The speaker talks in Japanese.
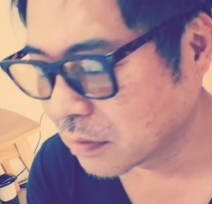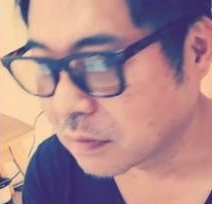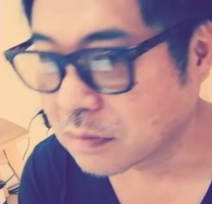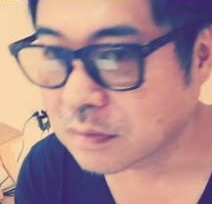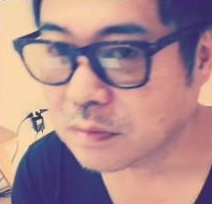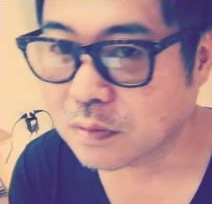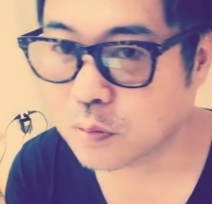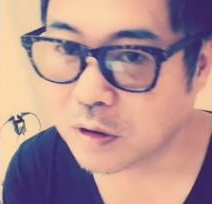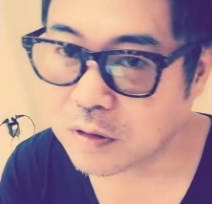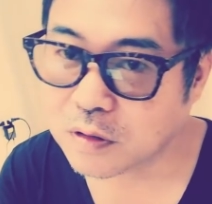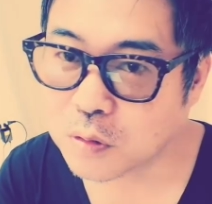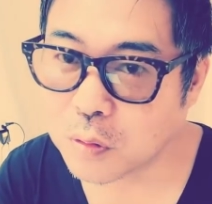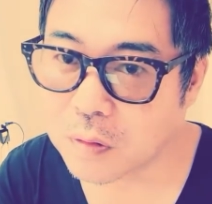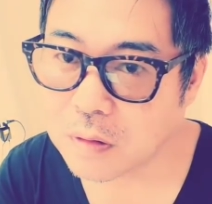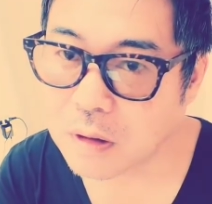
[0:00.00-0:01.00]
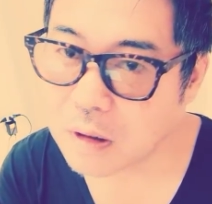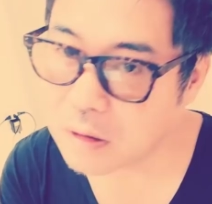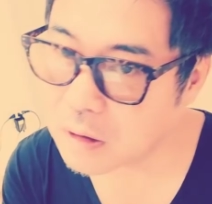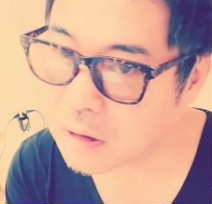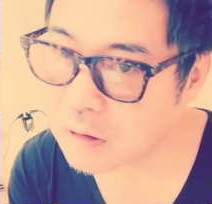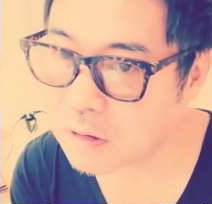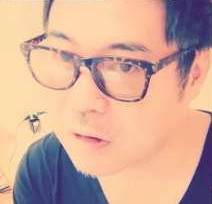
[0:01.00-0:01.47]
うん、まずその考
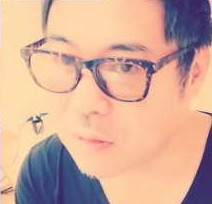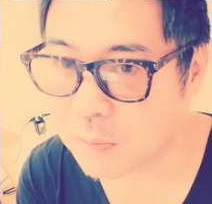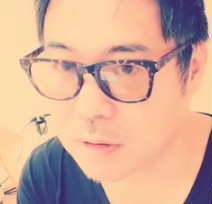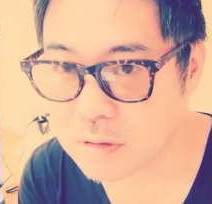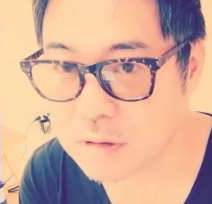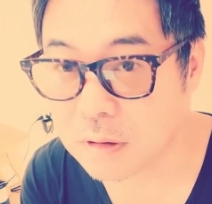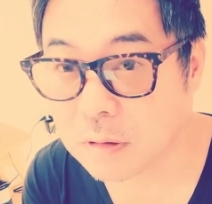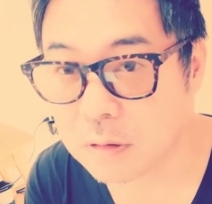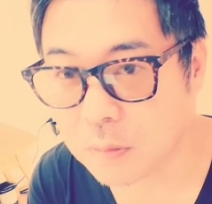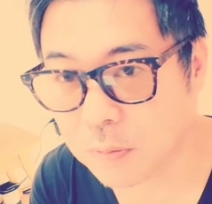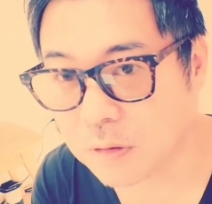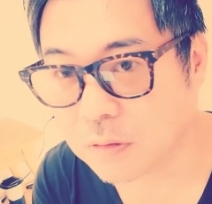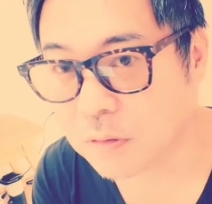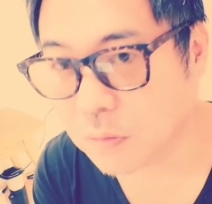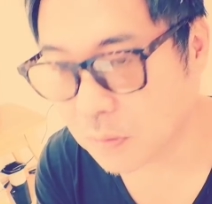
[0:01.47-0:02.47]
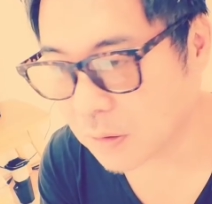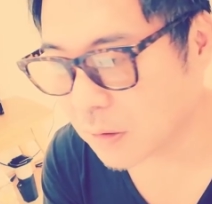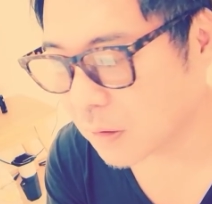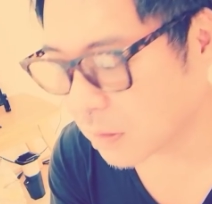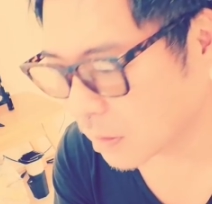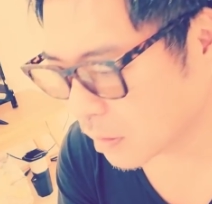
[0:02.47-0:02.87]
え方が間違ってますよね。